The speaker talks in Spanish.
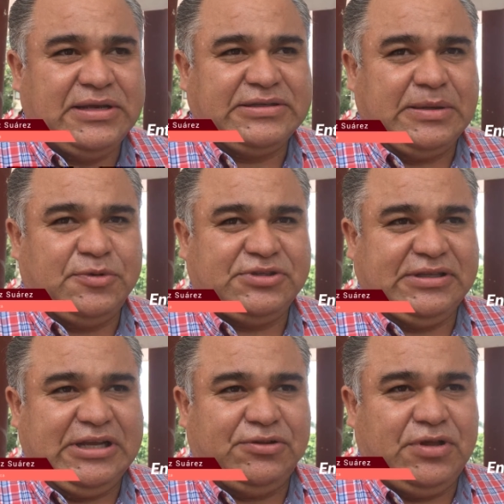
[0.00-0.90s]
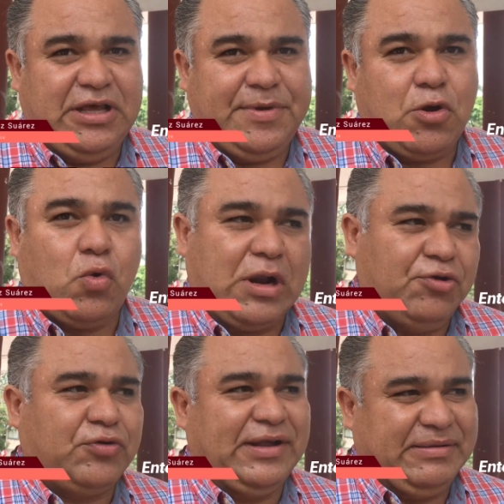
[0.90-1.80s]
Estamos tratando de
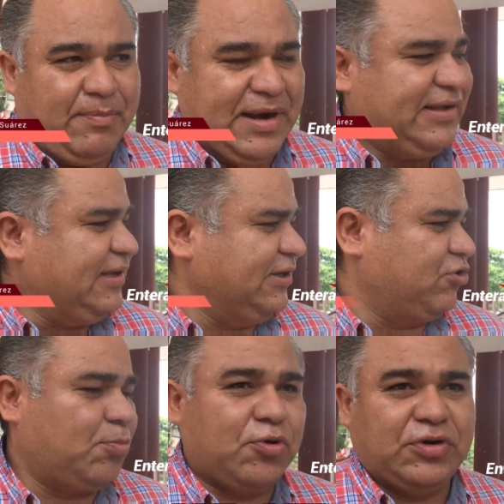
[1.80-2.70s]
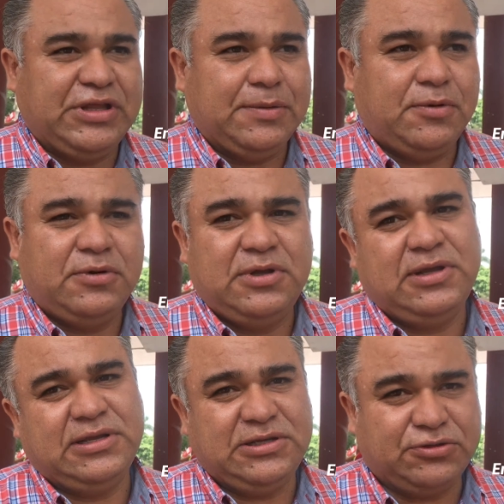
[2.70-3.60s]
vincularnos con las empresas, sector productivo,
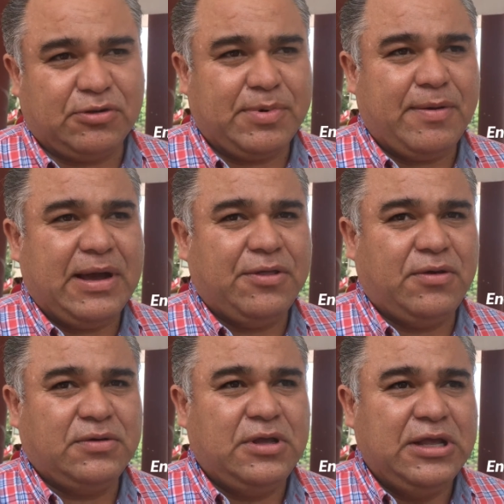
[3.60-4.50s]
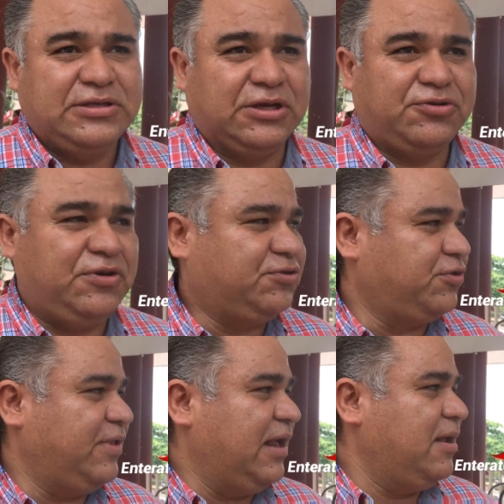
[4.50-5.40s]
sector privado, sector
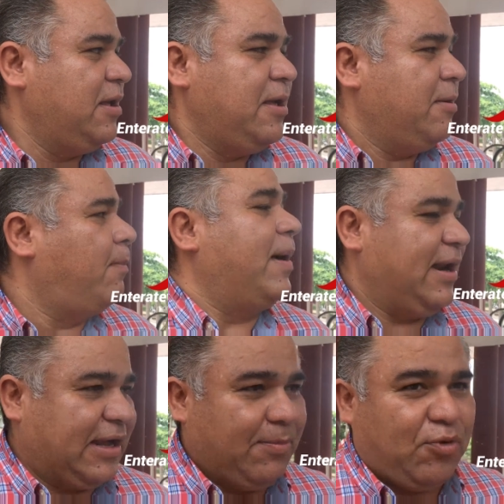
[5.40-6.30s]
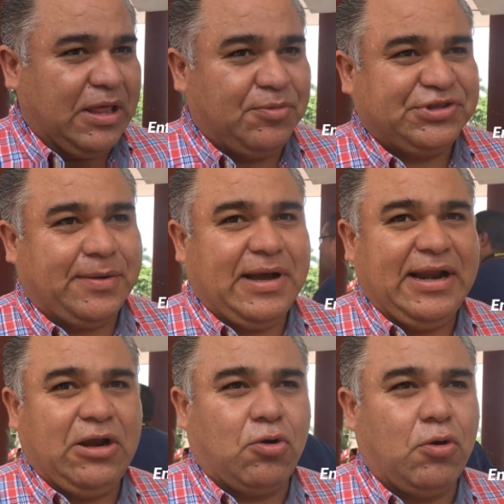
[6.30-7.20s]
institucional, para que podamos
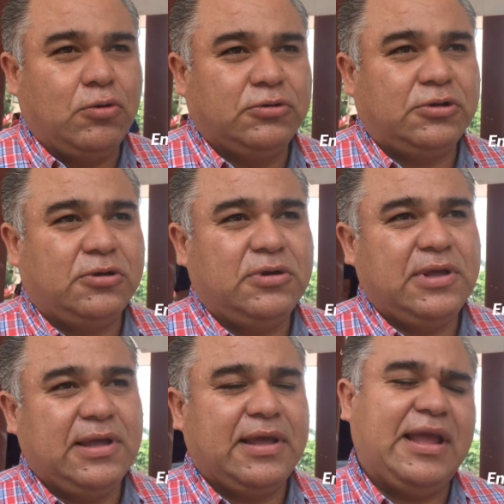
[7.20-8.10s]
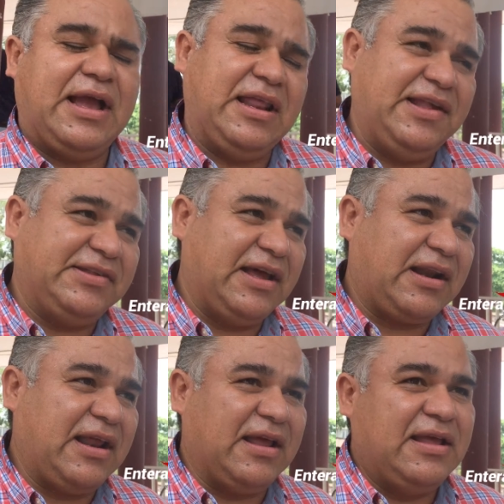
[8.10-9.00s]
trabajar en conjunto y
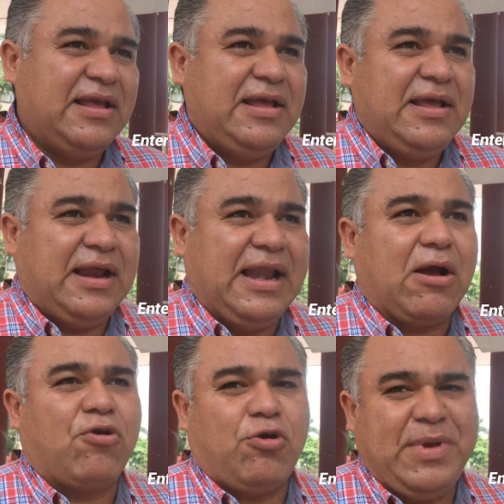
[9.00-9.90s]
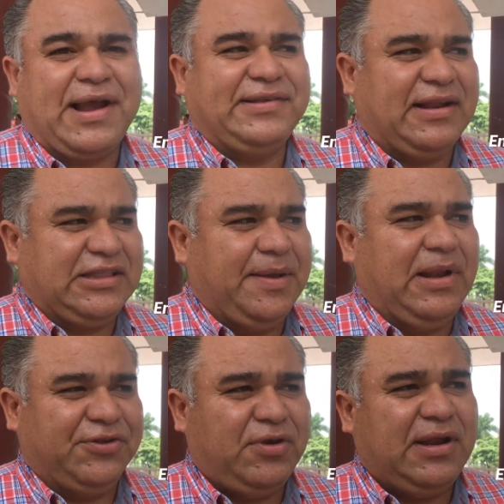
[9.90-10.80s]
agilizar la, la economía que se
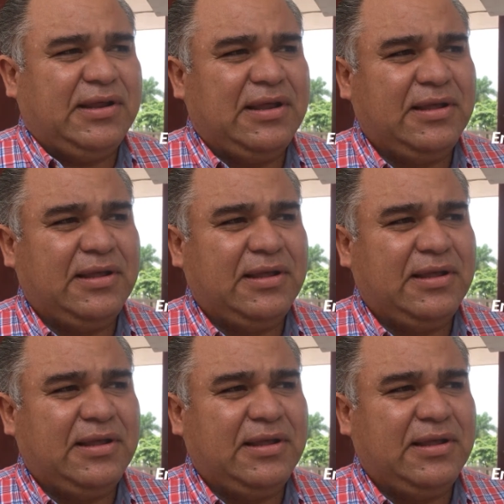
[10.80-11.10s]
reactive en la zona.